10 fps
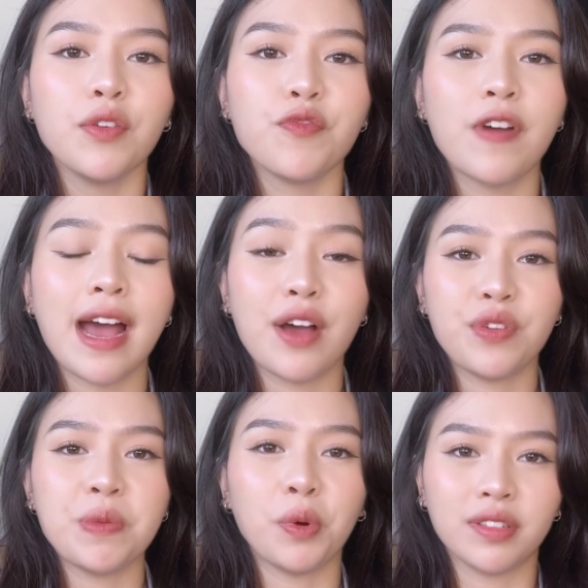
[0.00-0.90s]
và
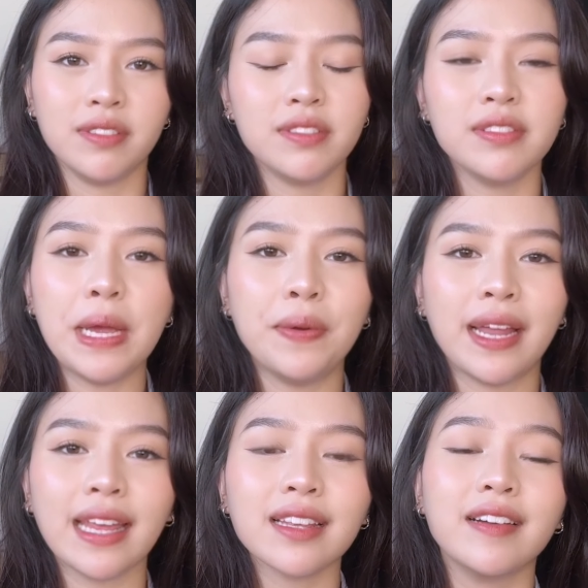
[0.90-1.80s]
vì mọi thứ đều là
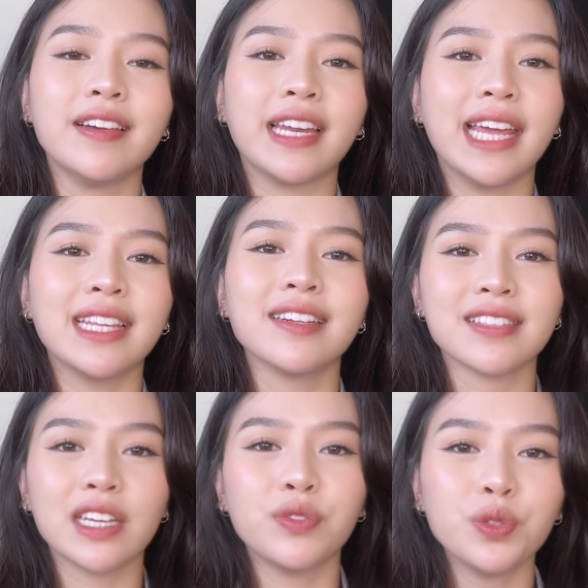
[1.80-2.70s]
nhất thời nên từng
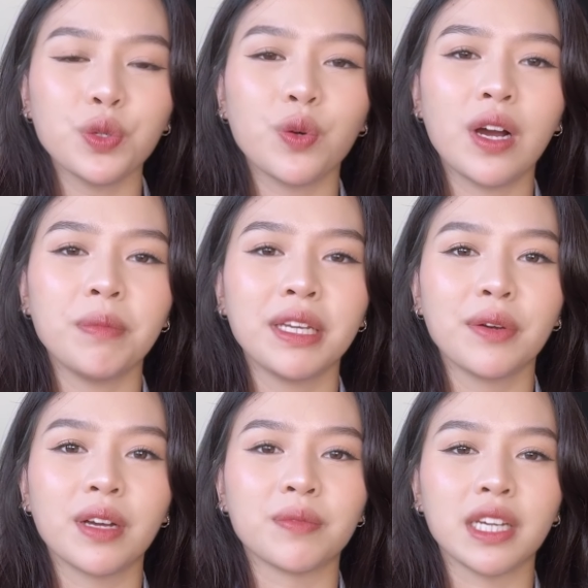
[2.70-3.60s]
giây phút trôi qua mình đều
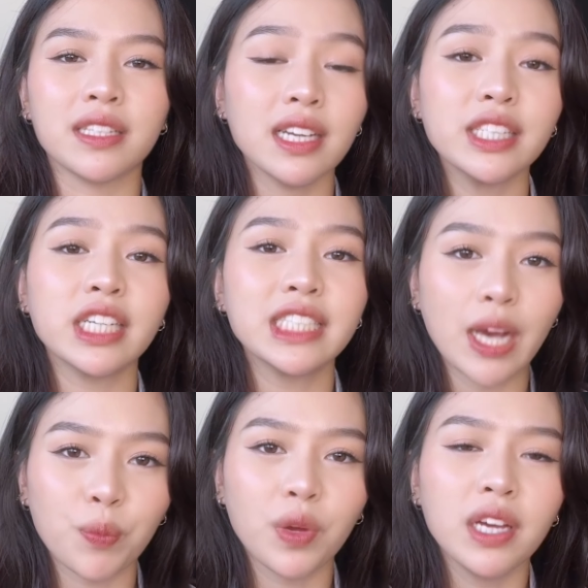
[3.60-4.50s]
cảm thấy rất là trân
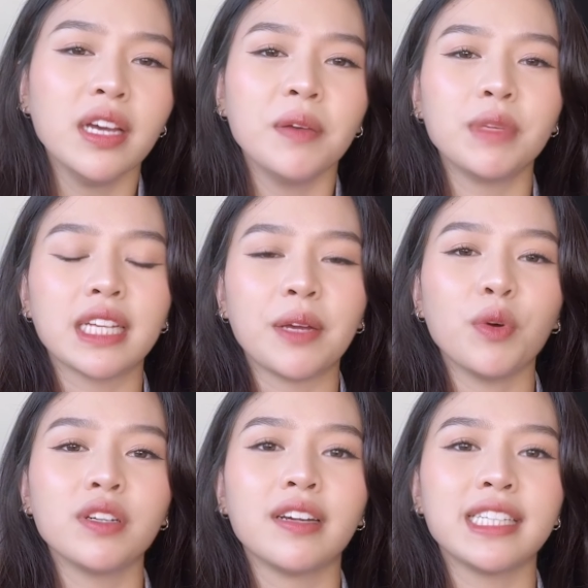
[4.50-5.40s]
trọng mình thấy
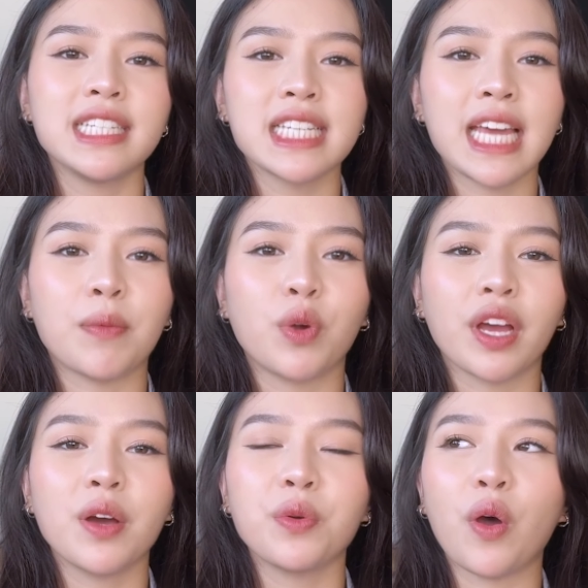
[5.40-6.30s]
mọi người hay chia sẻ một cái
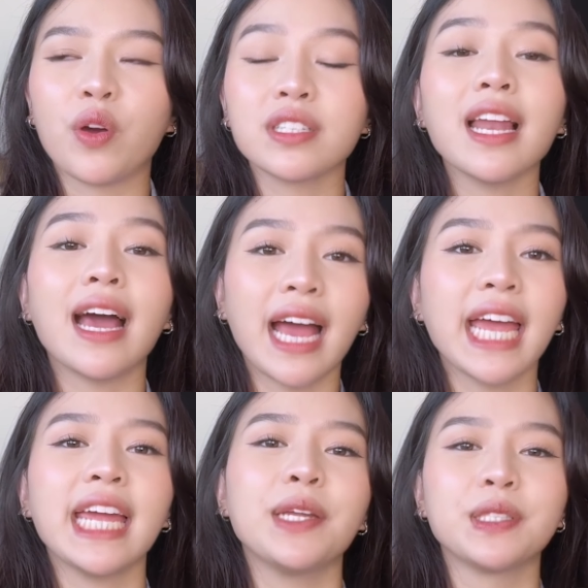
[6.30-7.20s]
câu nói rất là
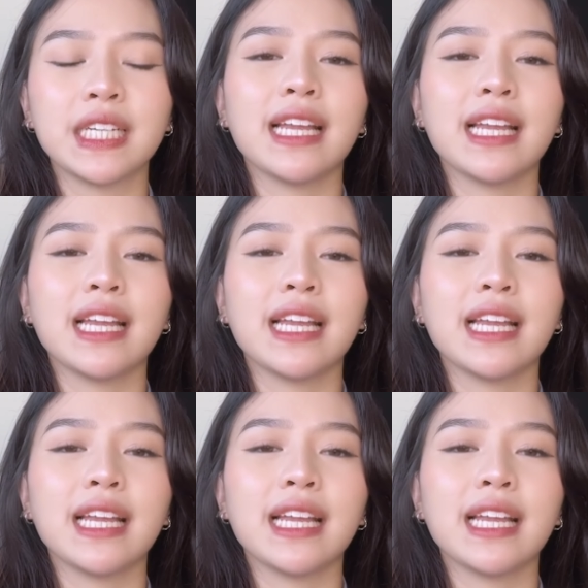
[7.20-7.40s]
hay đó chính